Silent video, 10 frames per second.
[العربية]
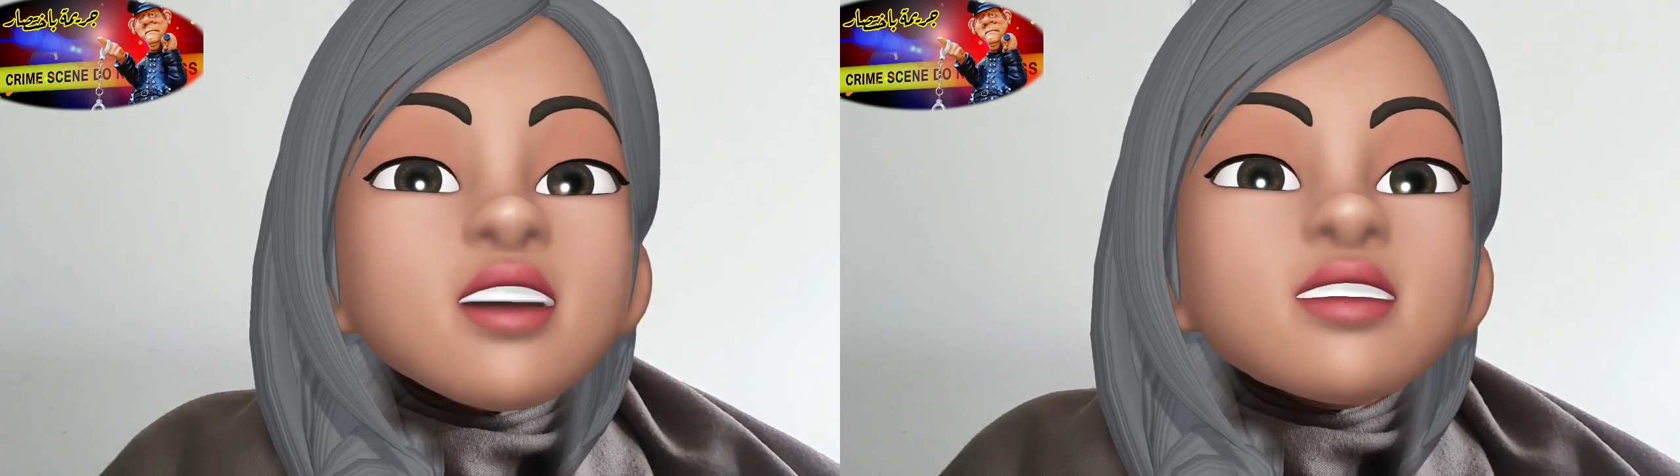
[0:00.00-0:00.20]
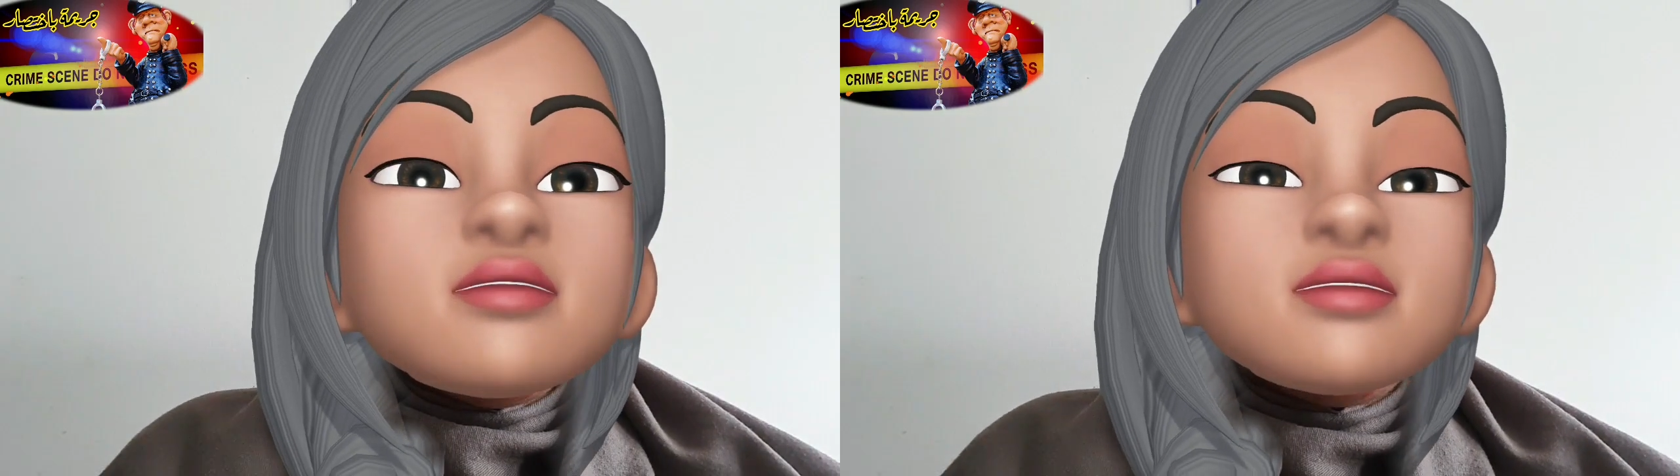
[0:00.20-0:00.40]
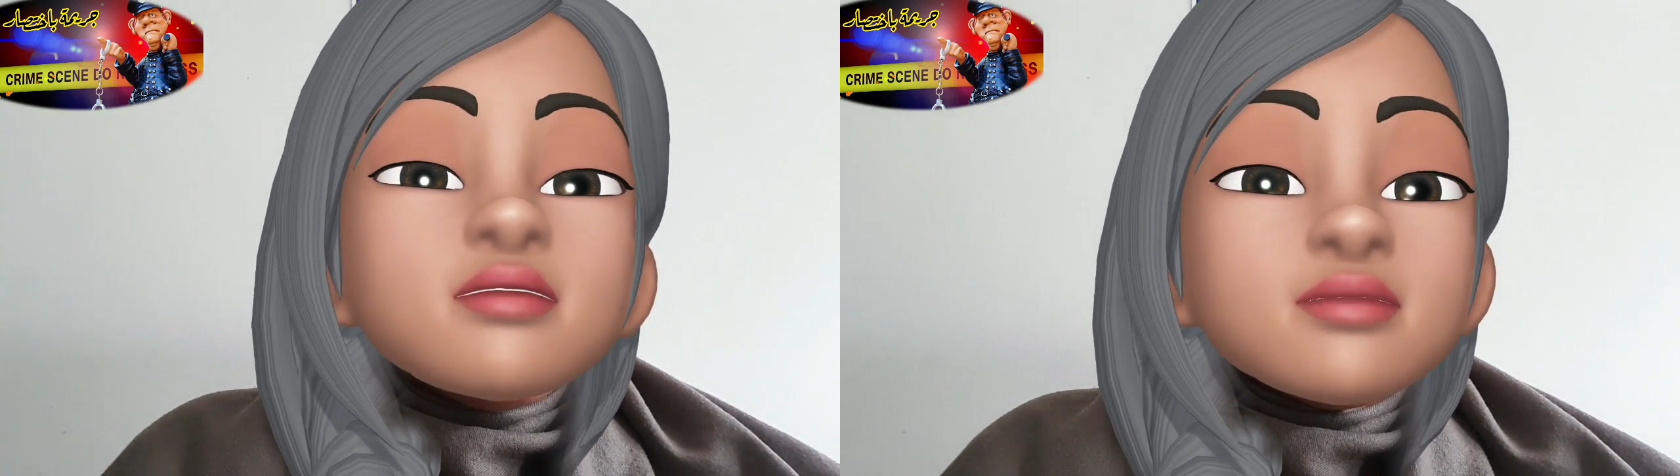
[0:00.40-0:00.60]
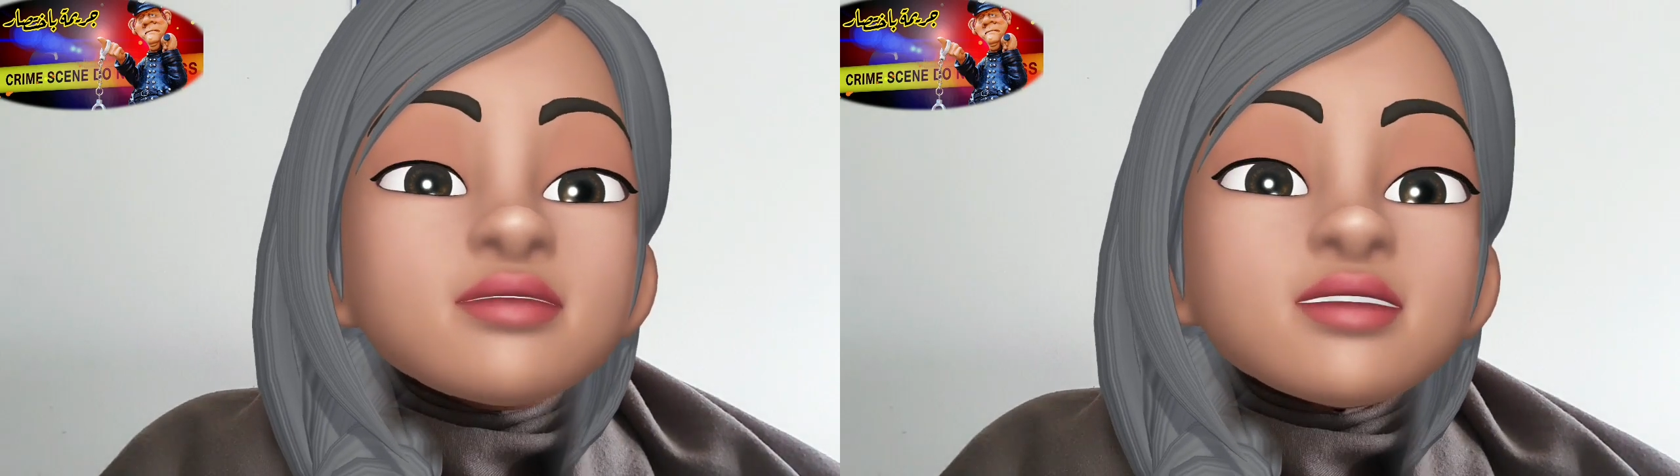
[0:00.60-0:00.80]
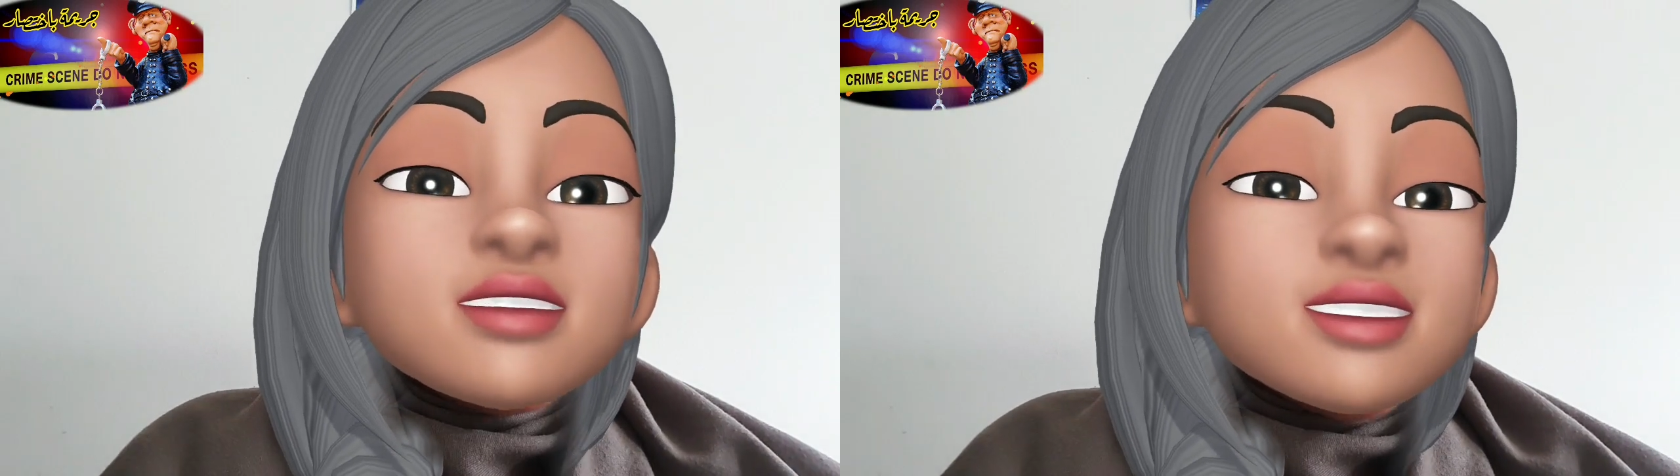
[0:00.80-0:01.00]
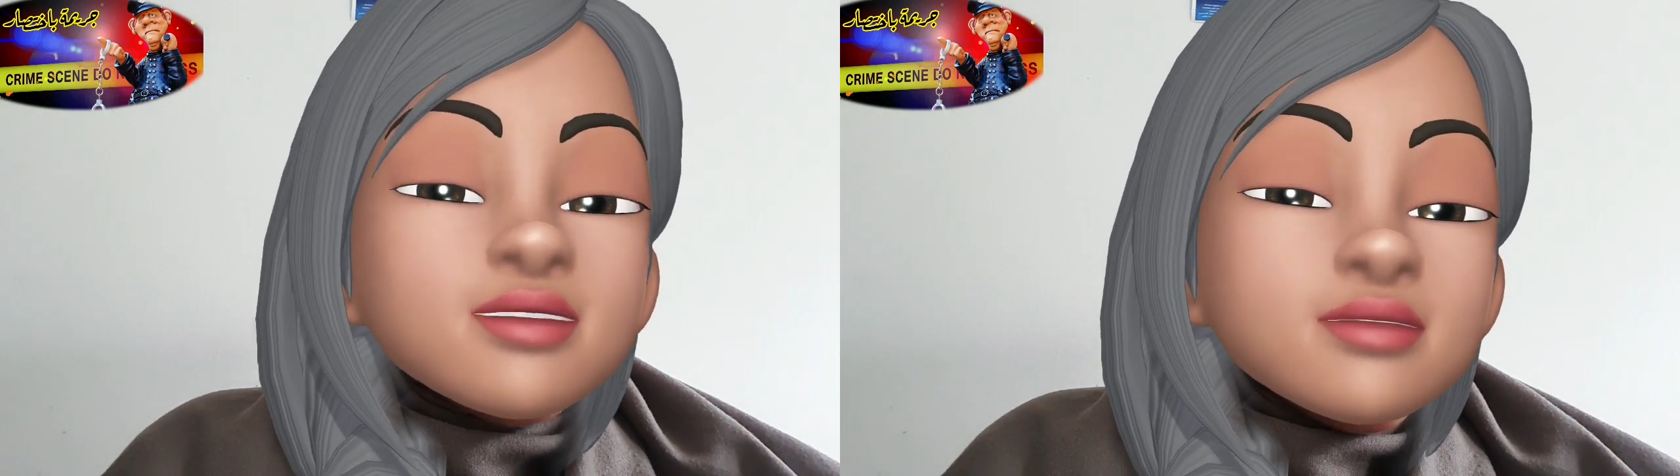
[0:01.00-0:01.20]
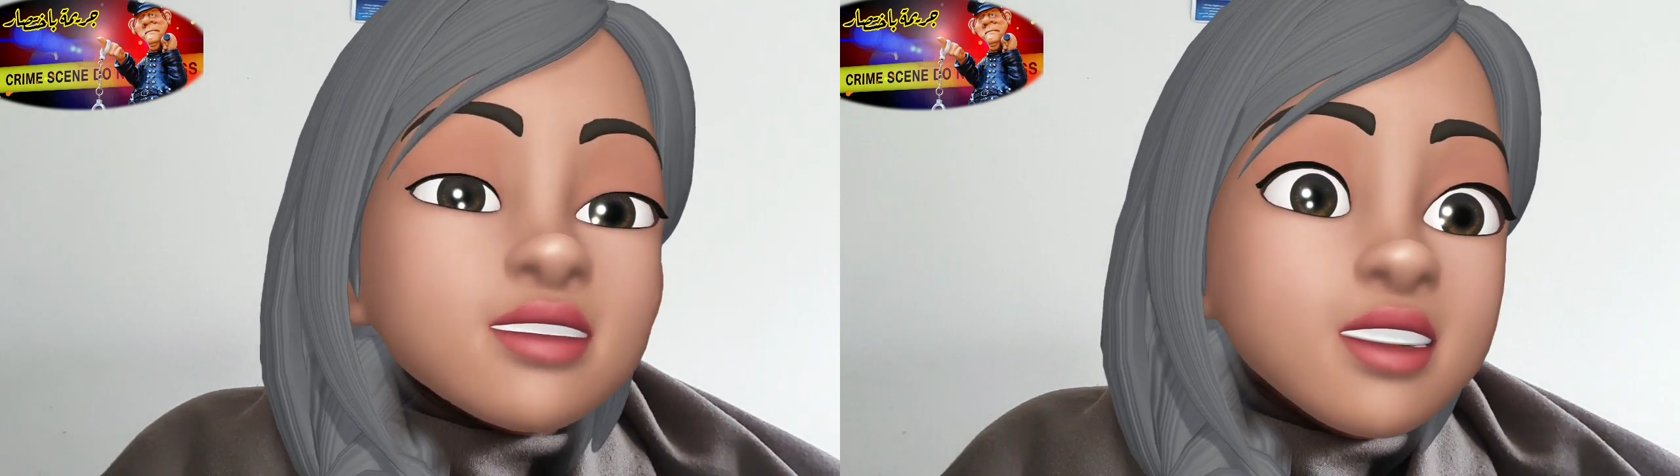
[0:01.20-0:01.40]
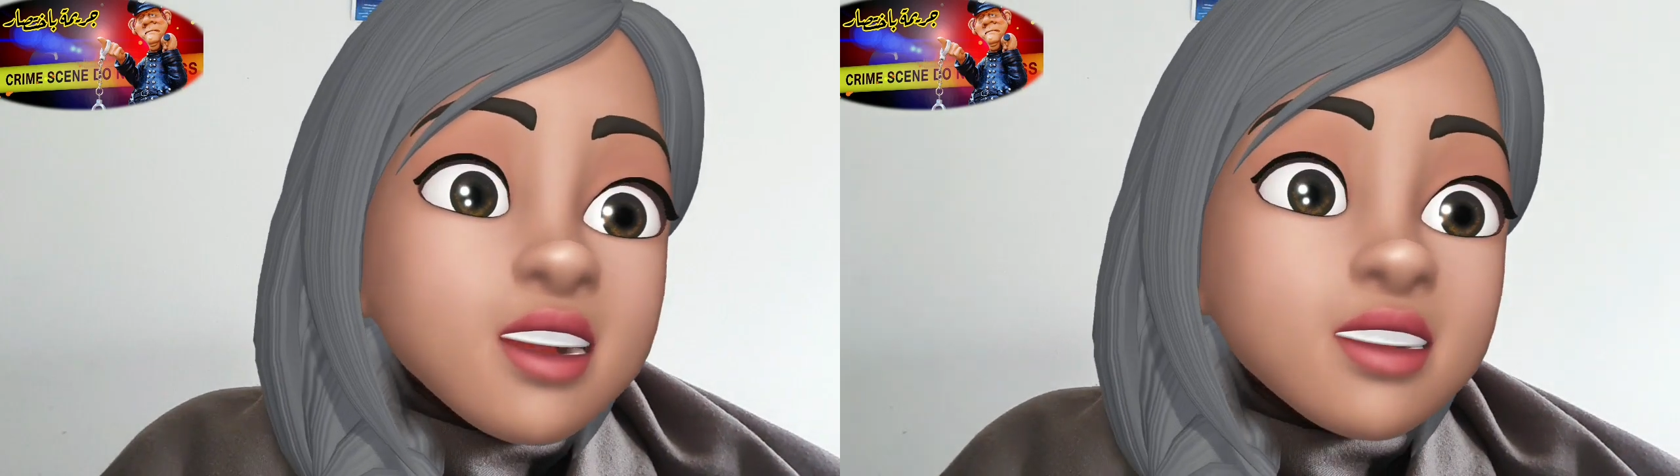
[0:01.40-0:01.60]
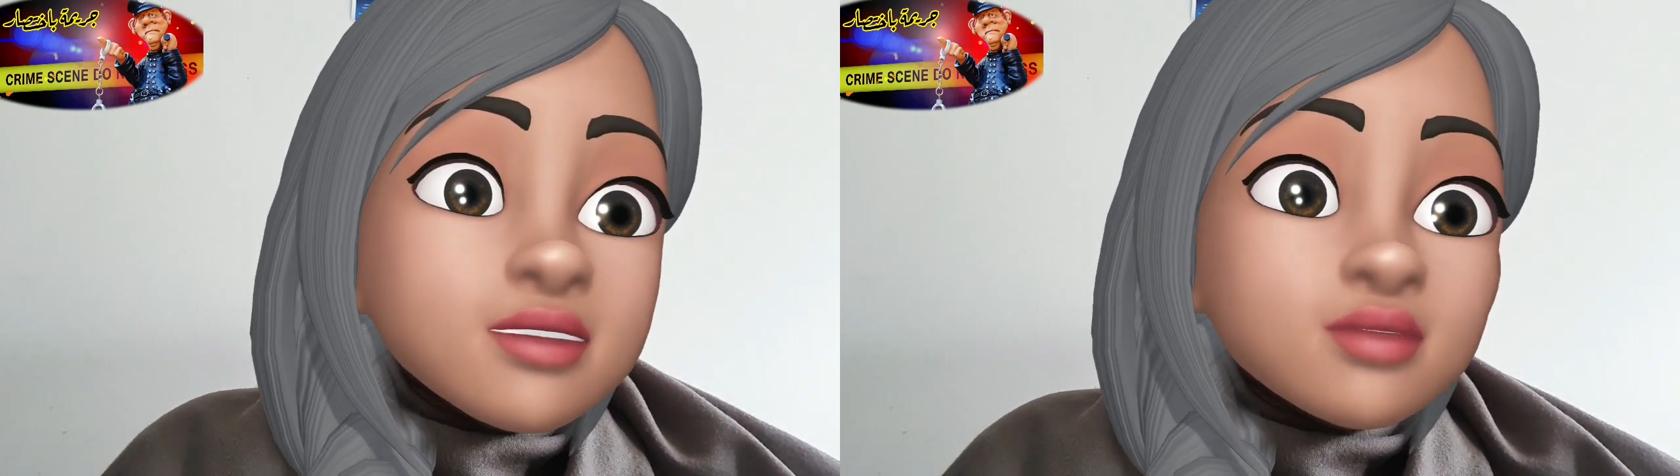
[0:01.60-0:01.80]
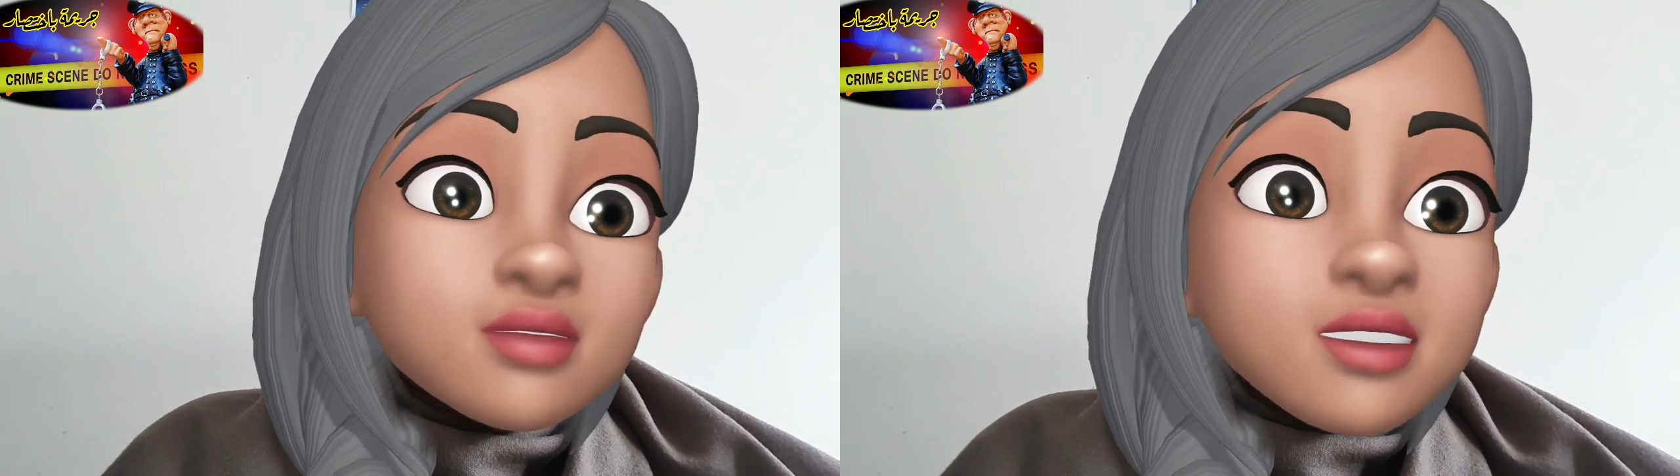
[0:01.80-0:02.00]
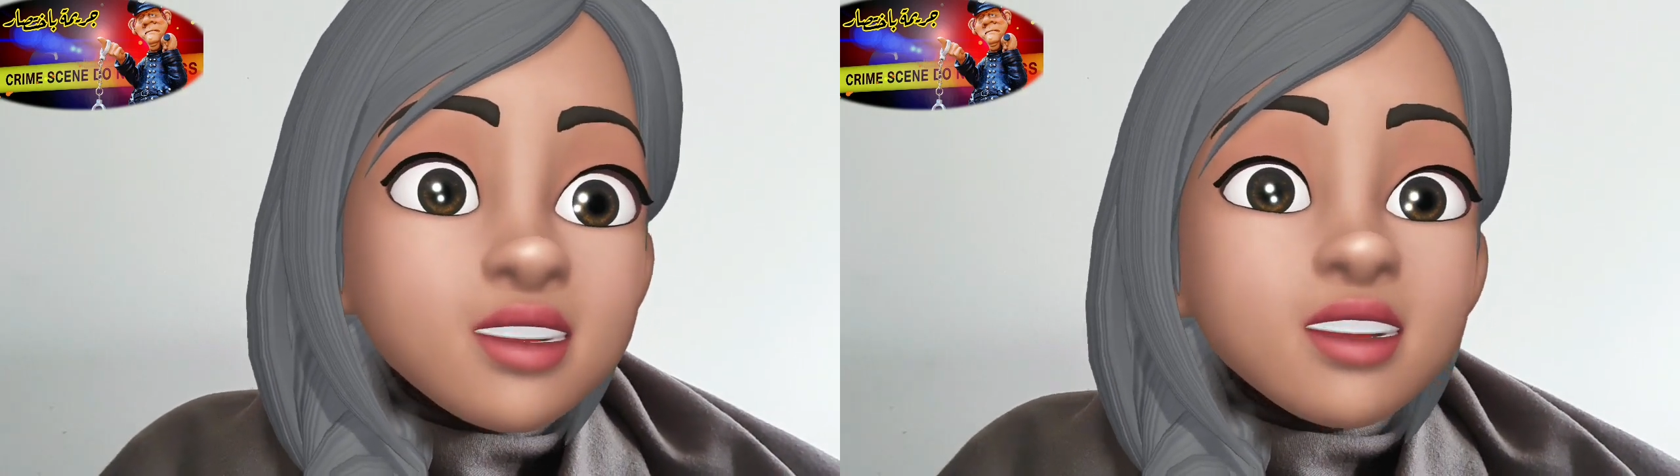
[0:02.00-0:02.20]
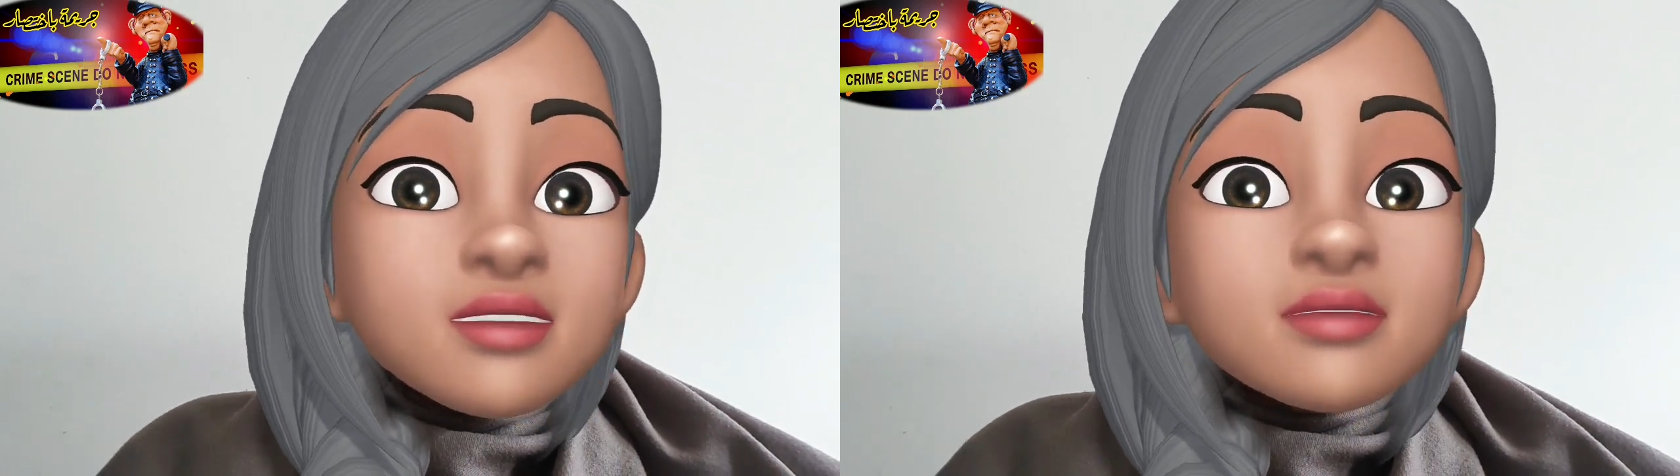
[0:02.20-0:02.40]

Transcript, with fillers: من بعد ما تحكم على فورنري